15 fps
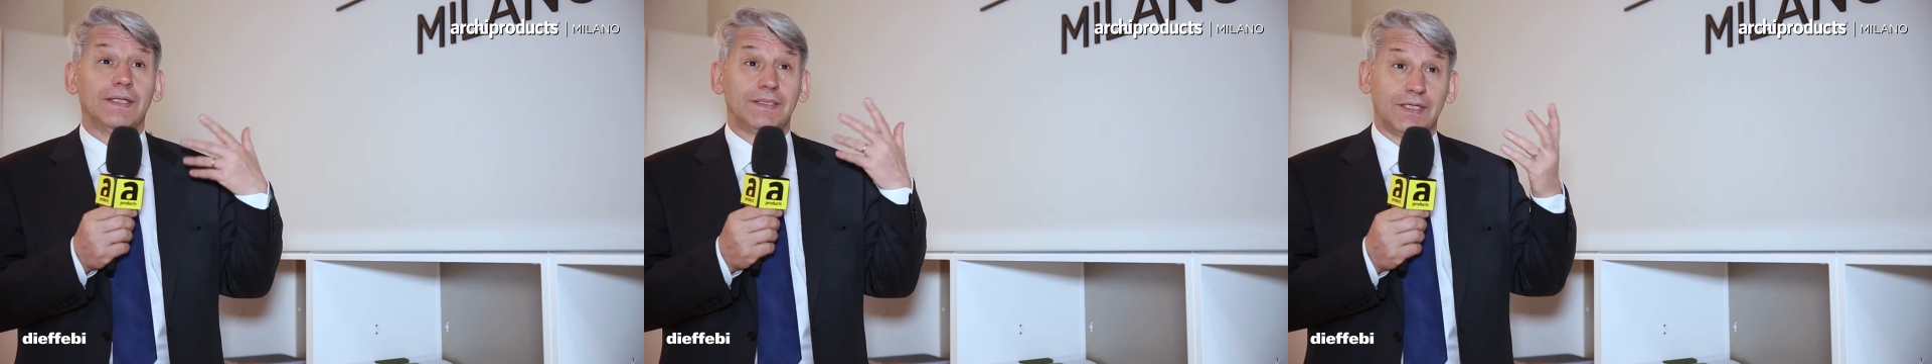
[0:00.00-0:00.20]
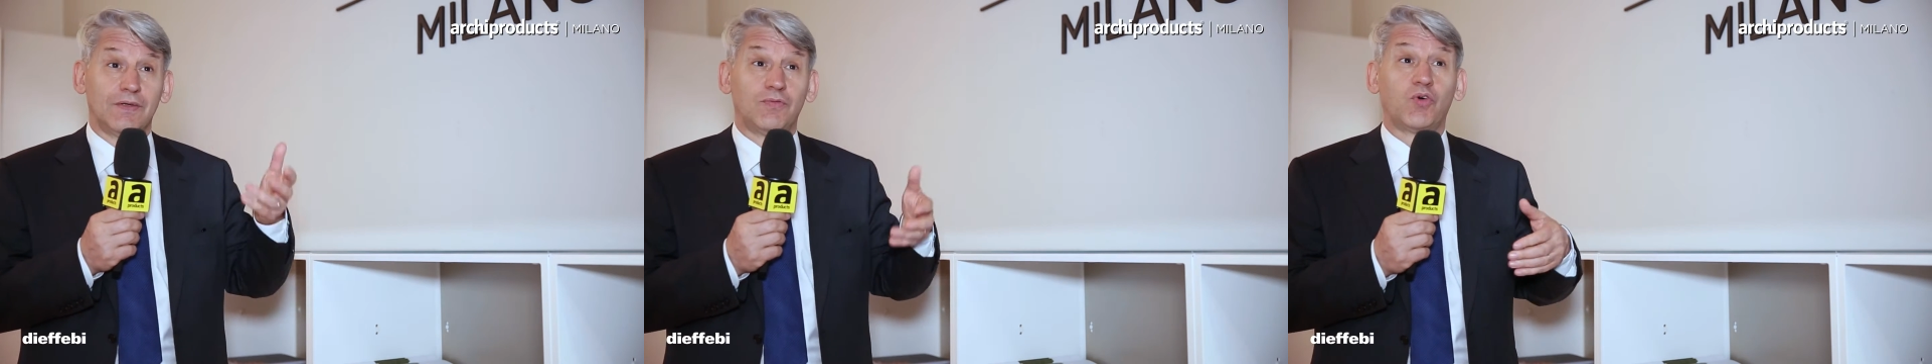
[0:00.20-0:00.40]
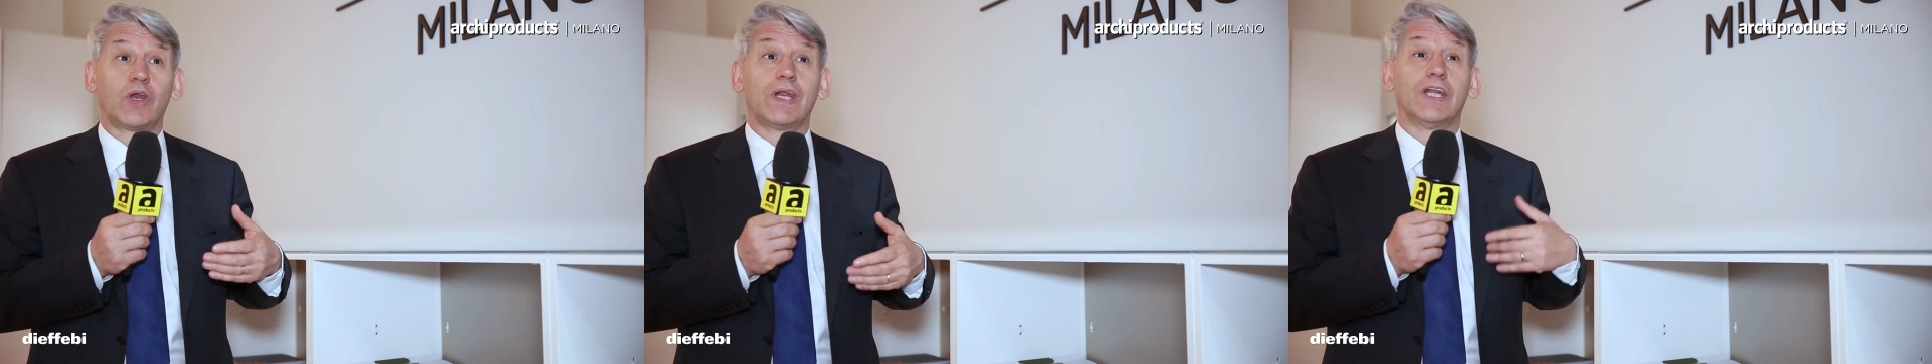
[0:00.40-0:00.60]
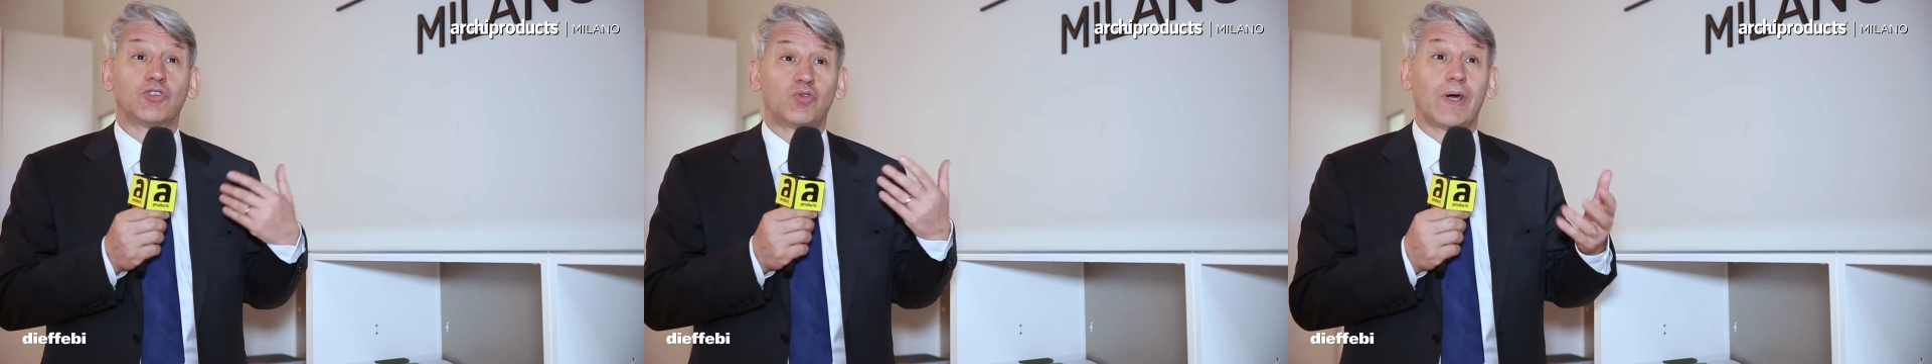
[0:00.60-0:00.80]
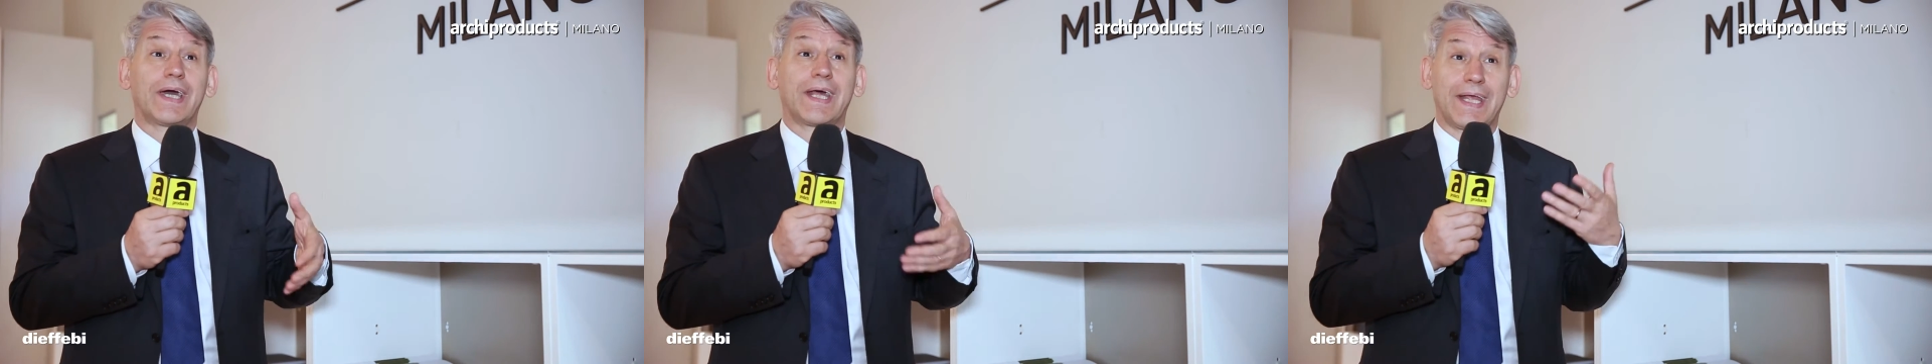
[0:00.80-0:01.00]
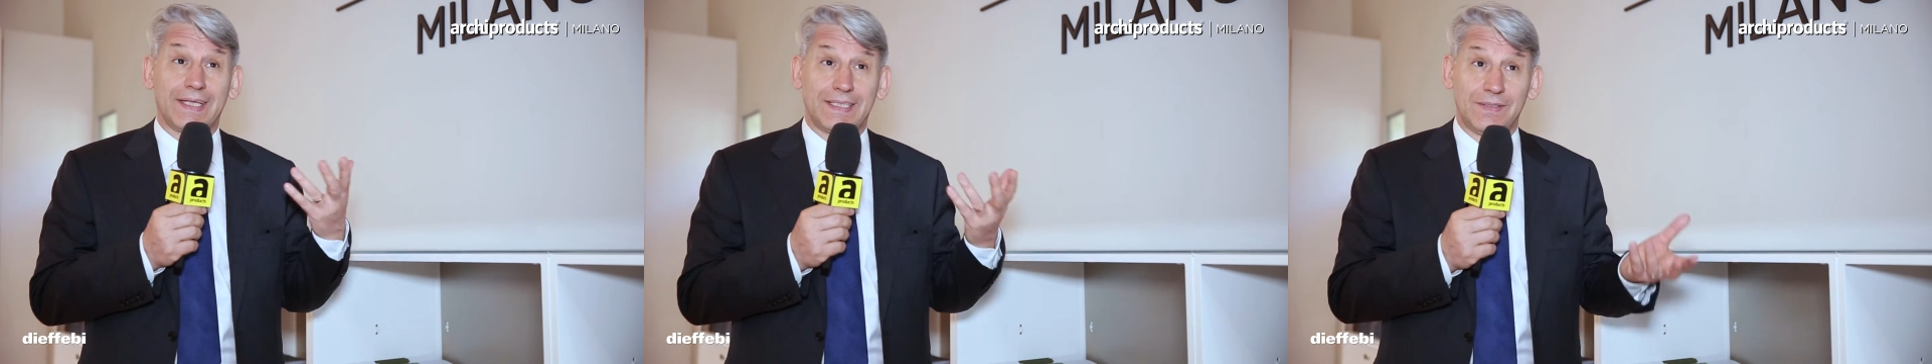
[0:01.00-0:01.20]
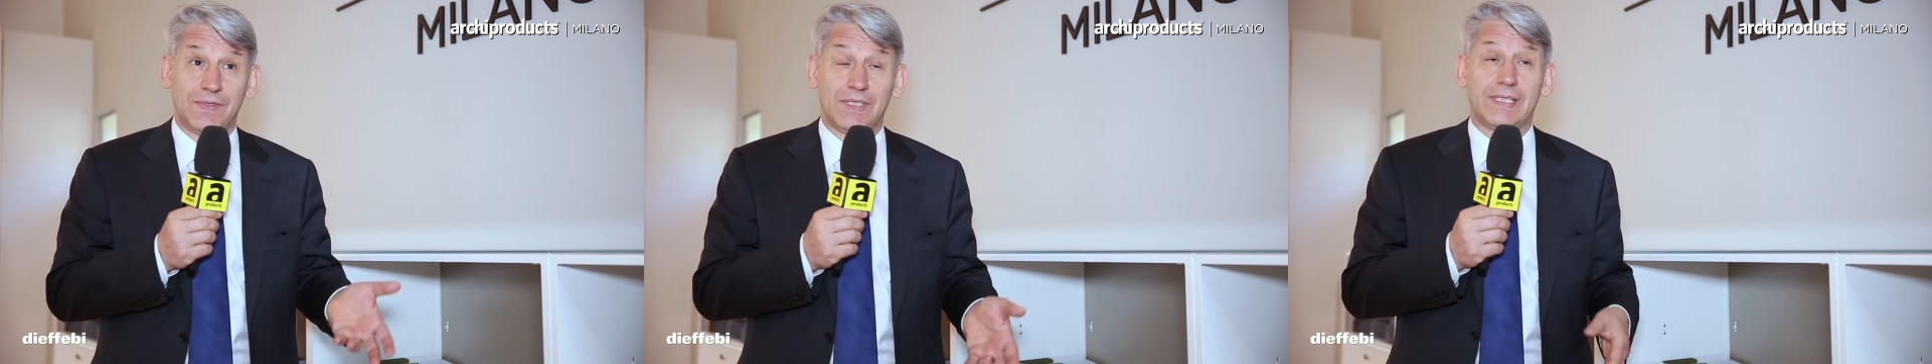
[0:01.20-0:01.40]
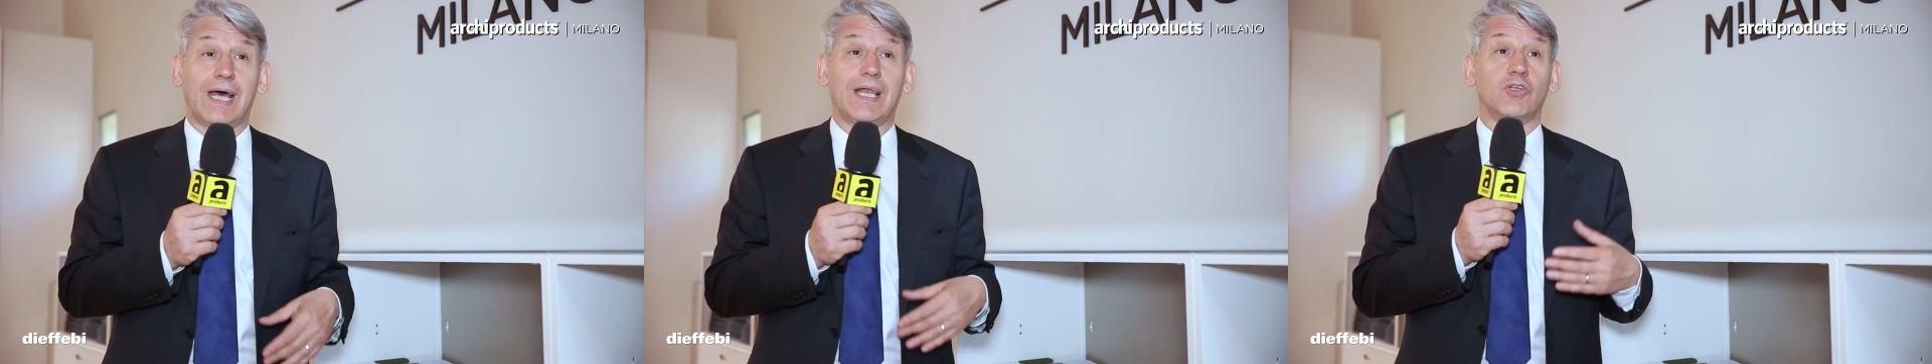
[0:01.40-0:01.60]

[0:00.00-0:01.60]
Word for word: tiri fuori la sua creatività,